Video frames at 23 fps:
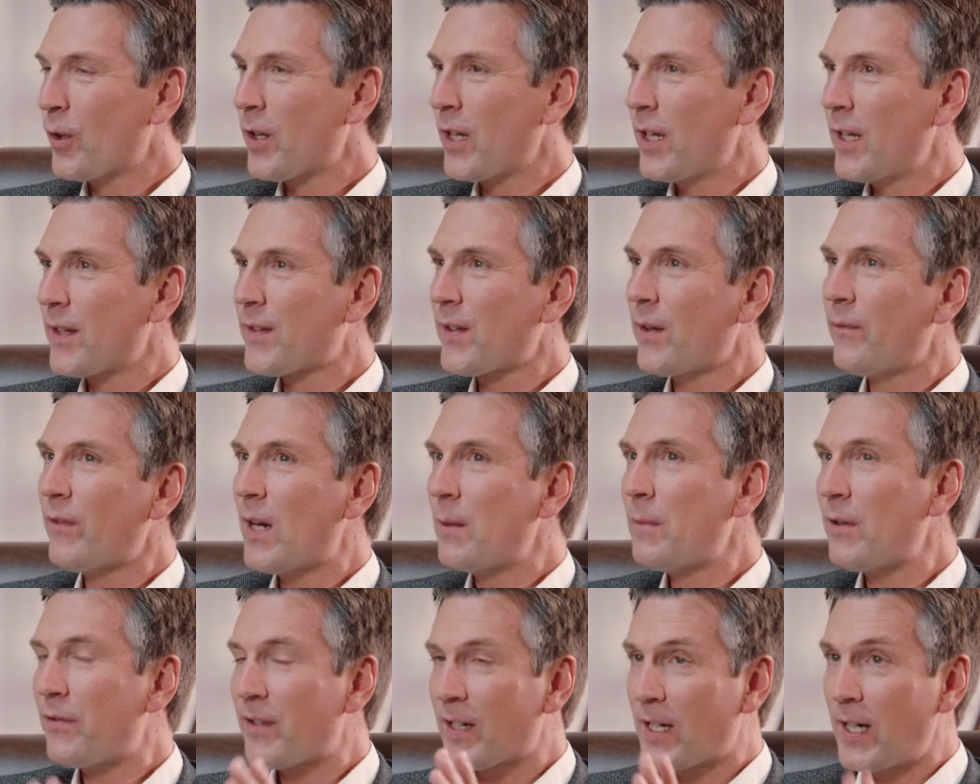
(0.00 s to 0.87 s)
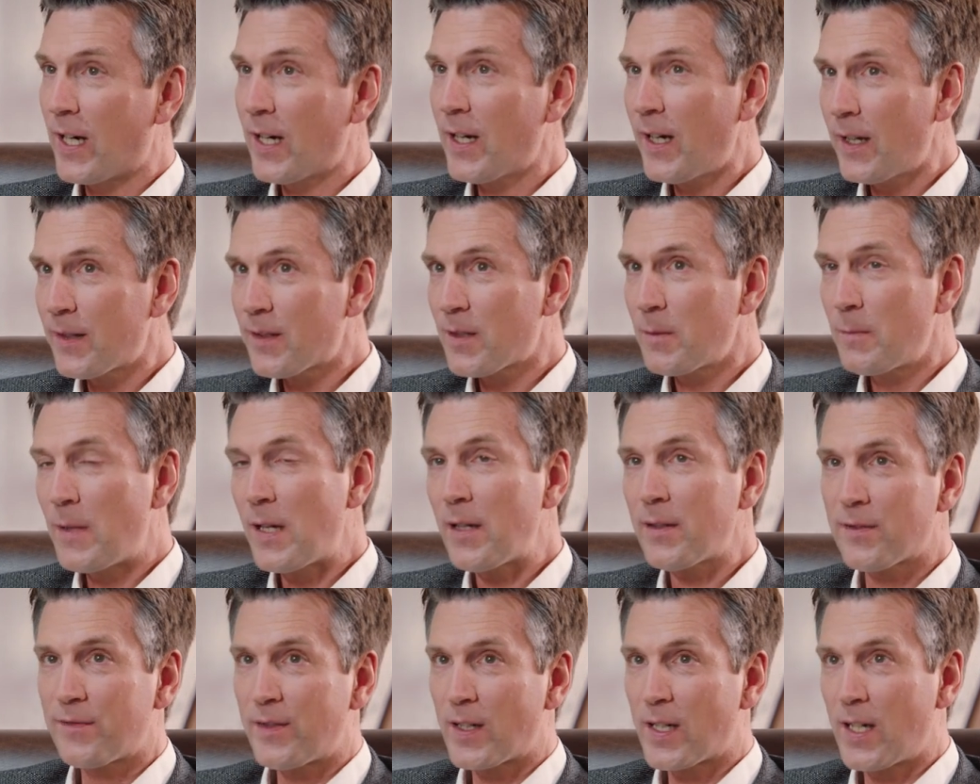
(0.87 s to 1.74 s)
Okay, jetzt haben wir einmal Vergangenheit
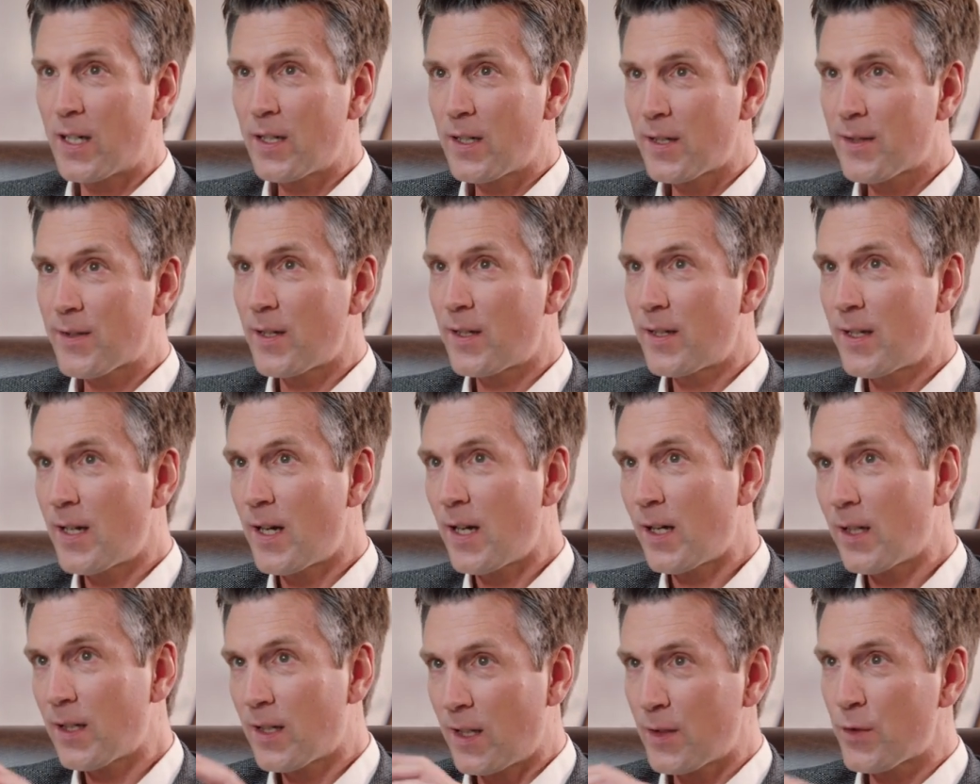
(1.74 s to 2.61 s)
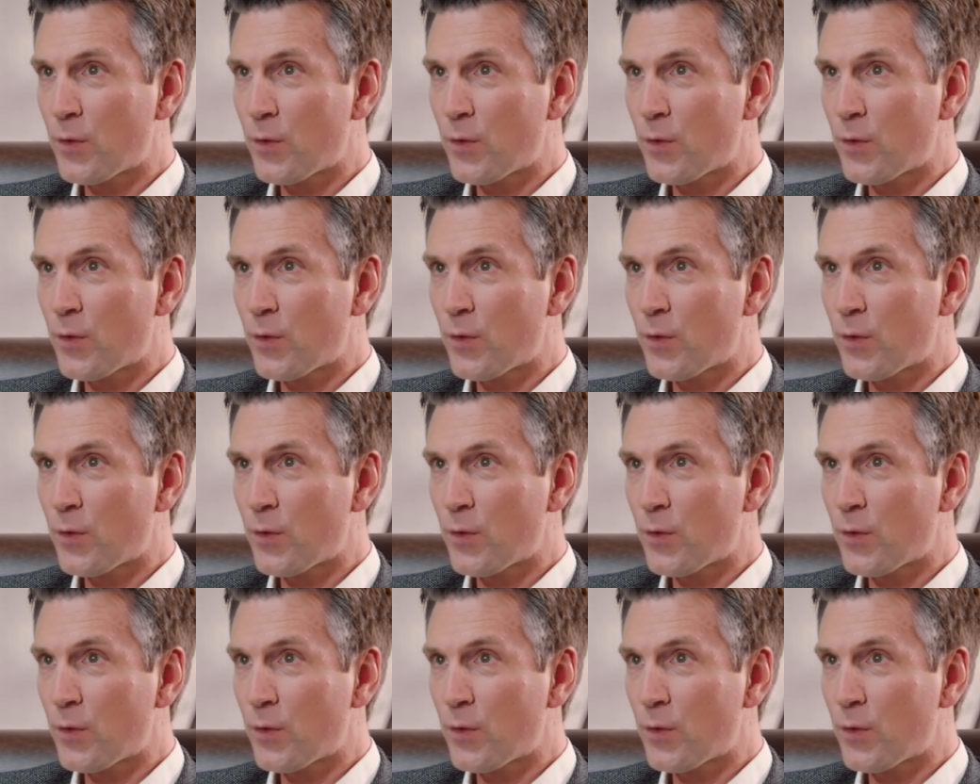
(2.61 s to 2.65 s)
gemacht, vergangene zehn Jahre,